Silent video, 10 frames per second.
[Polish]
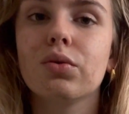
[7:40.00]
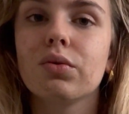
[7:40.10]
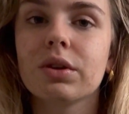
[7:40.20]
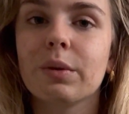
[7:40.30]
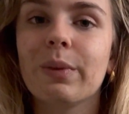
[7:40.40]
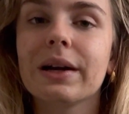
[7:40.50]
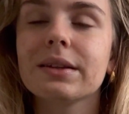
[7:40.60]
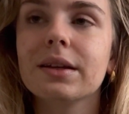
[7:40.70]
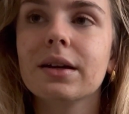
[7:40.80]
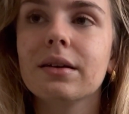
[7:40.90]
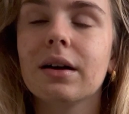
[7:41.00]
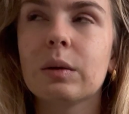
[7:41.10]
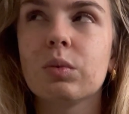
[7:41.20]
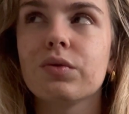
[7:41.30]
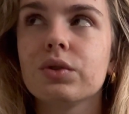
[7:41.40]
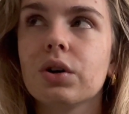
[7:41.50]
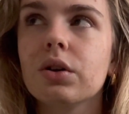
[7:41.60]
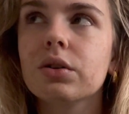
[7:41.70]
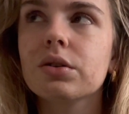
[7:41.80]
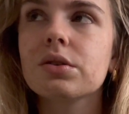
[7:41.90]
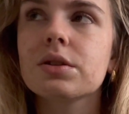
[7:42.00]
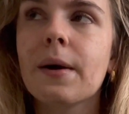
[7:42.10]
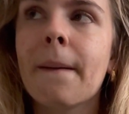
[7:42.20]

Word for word: górne partie albo wydolność,